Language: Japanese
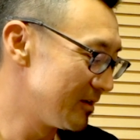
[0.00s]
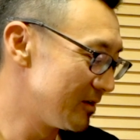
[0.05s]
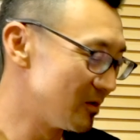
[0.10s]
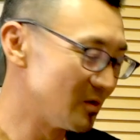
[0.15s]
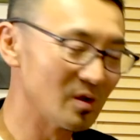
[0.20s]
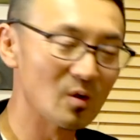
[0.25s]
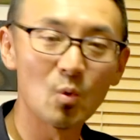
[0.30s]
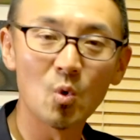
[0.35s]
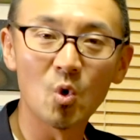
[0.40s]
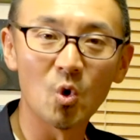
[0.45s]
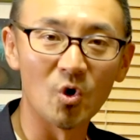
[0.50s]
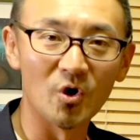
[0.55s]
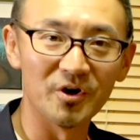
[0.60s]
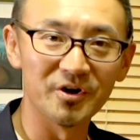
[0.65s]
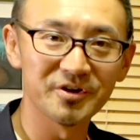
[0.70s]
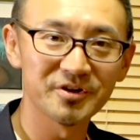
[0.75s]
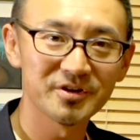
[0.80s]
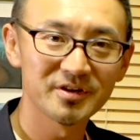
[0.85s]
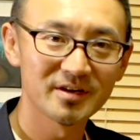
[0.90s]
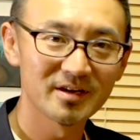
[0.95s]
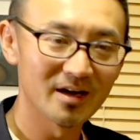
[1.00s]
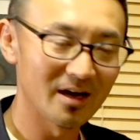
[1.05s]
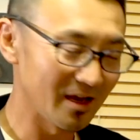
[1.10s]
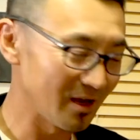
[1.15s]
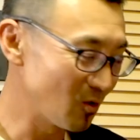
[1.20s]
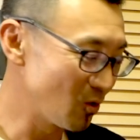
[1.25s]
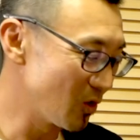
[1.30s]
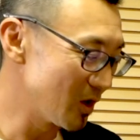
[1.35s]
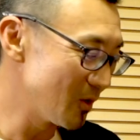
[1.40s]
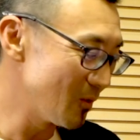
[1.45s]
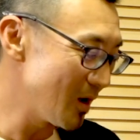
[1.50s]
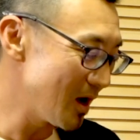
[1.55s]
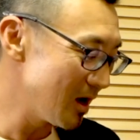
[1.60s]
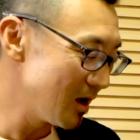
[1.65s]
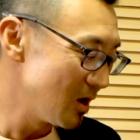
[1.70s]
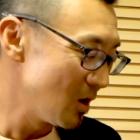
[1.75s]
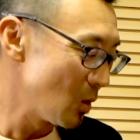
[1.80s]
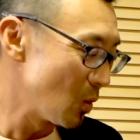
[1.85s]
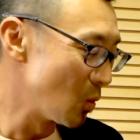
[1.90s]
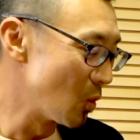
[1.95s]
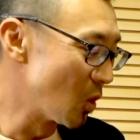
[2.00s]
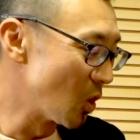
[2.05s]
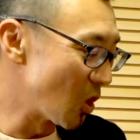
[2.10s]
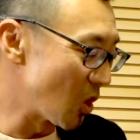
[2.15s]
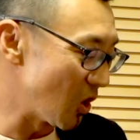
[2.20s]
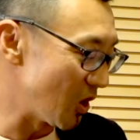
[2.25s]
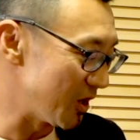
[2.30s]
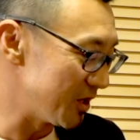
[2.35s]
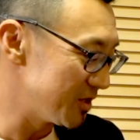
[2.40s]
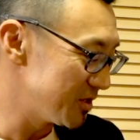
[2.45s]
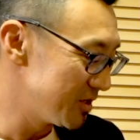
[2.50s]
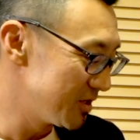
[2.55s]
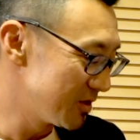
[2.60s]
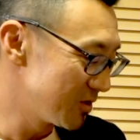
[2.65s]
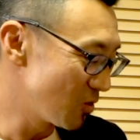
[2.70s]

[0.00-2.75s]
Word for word: reward はいこれは word